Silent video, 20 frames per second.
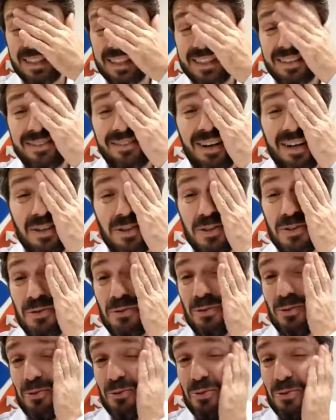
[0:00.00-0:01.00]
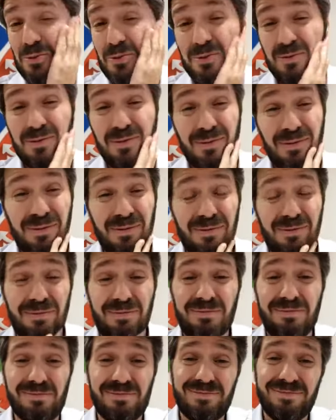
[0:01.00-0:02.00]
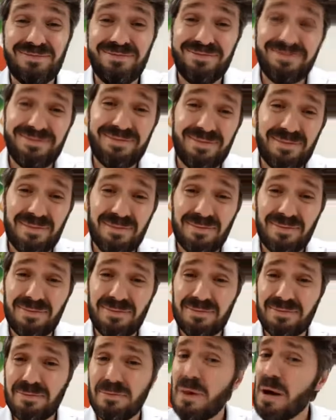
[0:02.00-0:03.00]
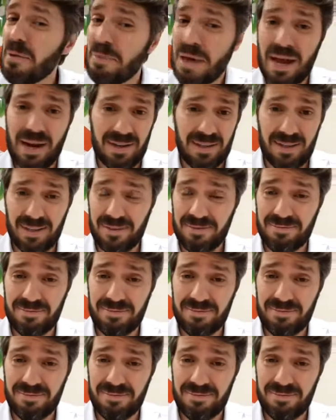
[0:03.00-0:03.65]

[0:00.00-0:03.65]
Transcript: Eu acho isso tudo uma merda.